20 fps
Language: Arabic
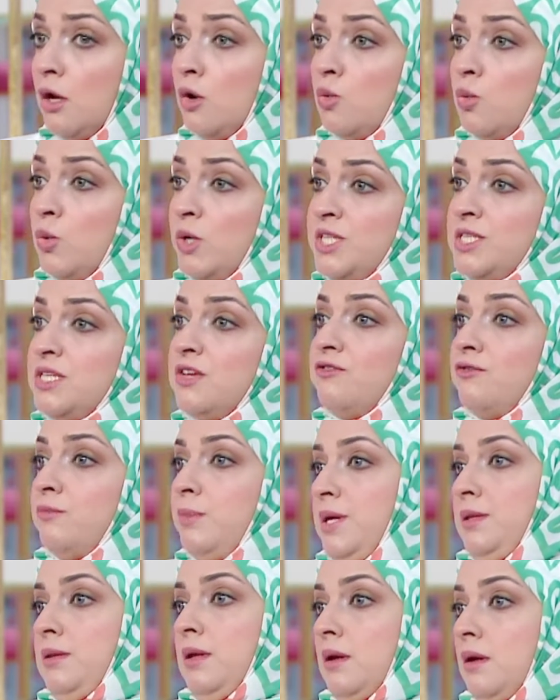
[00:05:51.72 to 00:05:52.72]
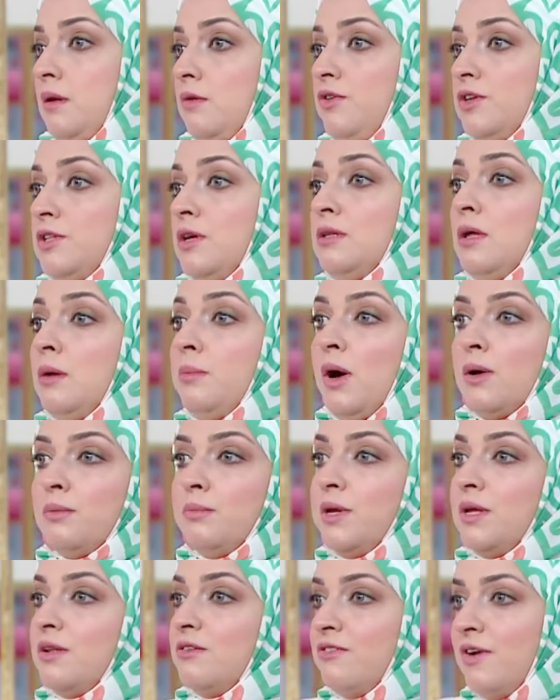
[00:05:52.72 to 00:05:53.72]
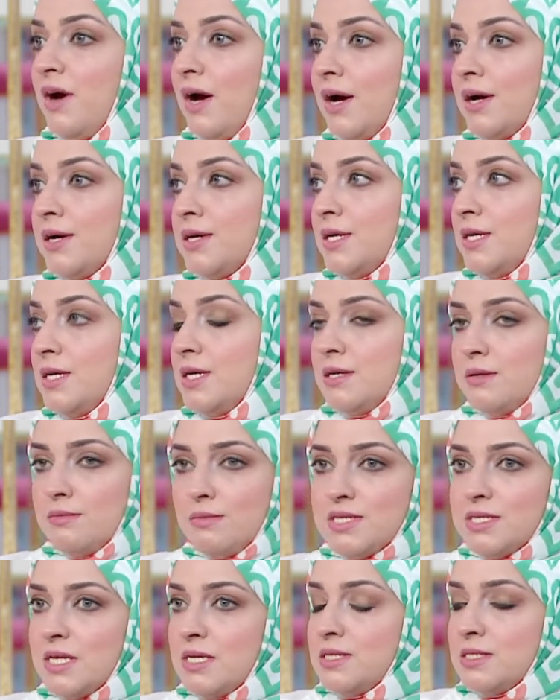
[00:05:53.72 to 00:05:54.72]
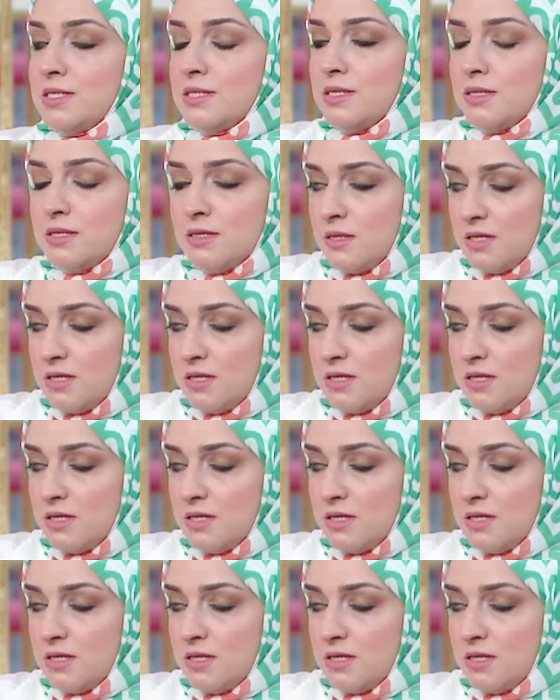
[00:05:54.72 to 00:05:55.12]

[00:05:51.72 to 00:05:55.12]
وانت في بيتك فده طبعا بينفع آه، مثلا آه،